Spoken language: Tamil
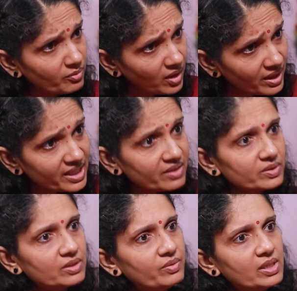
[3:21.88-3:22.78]

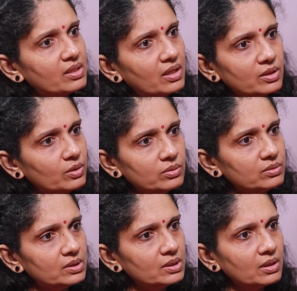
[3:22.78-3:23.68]
கர்ப்பவாயே வந்து வீக்காக
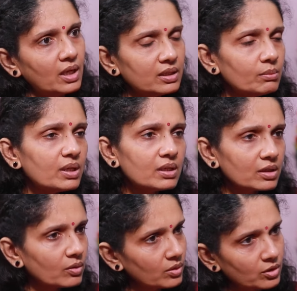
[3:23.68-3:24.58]
இருக்கும் அந்த
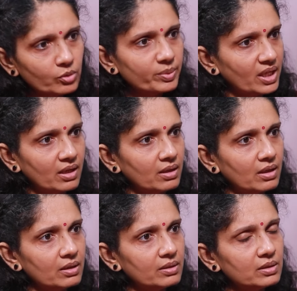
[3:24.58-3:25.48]
மாதிரி இருக்கவங்களுக்கும் இப்படி
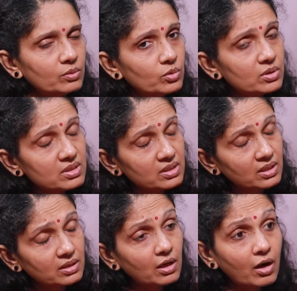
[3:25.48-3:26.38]
ஆகலாம் ஒரு
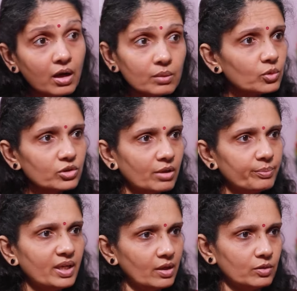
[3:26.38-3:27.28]
சிலருக்கு
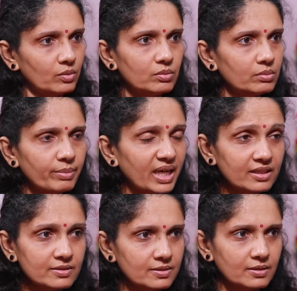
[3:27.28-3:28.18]
ஹார்மோன் கம்மியாக இருக்கும்
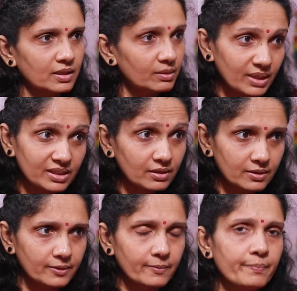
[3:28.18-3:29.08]
பேரண்ட்ஸ்க்கு அந்த
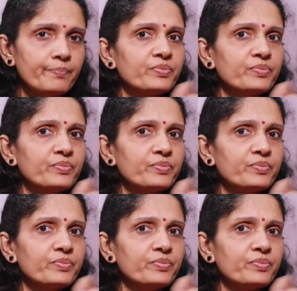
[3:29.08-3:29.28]
மதருக்கு